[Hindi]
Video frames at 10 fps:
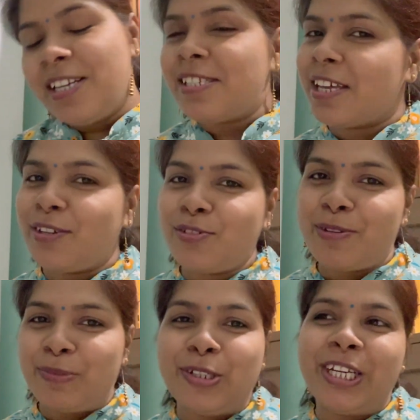सारा कुछ
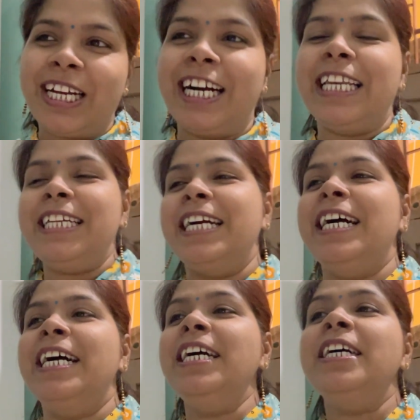हम लोगों ने खा लिया
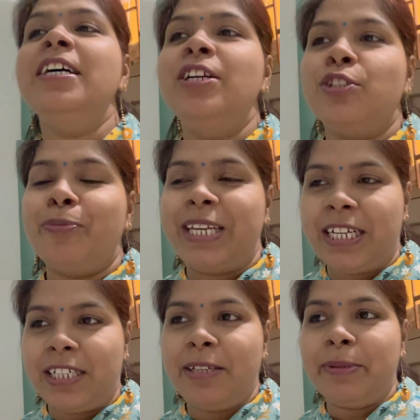है तो मैंने
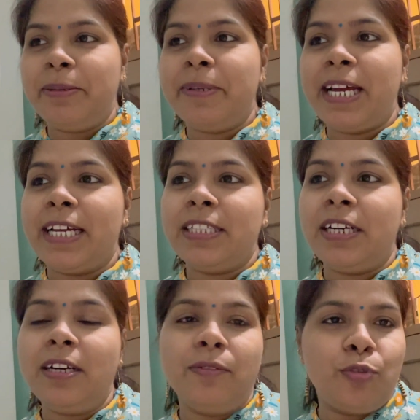कढ़ी बरी बनाया था
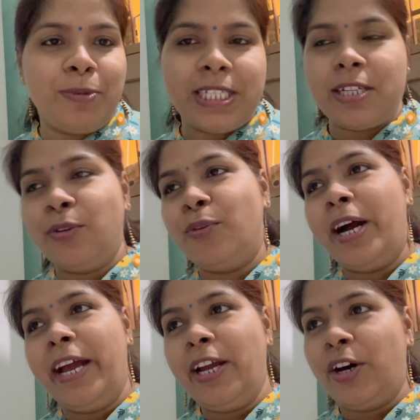वो बचा हुआ
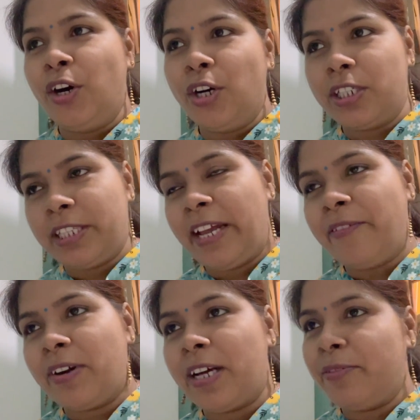है और दही
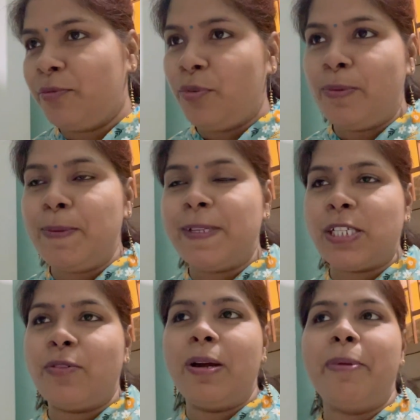वड़ा वो भी बचा
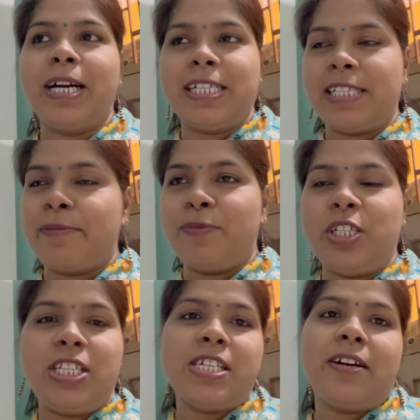हुआ है बाकी सब्जी
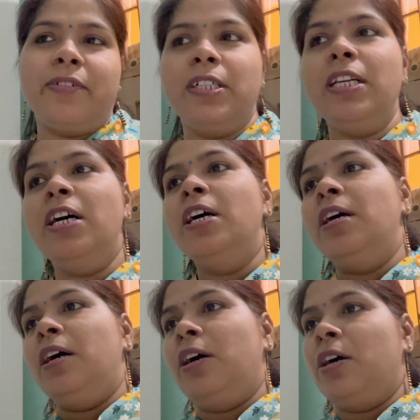चावल
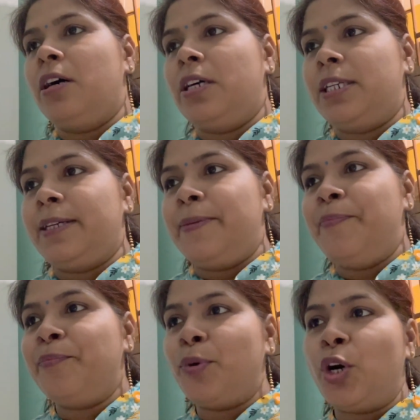और
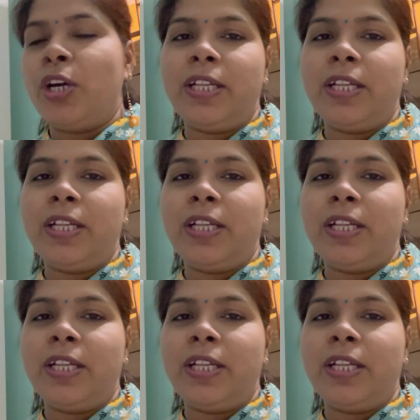पकौड़े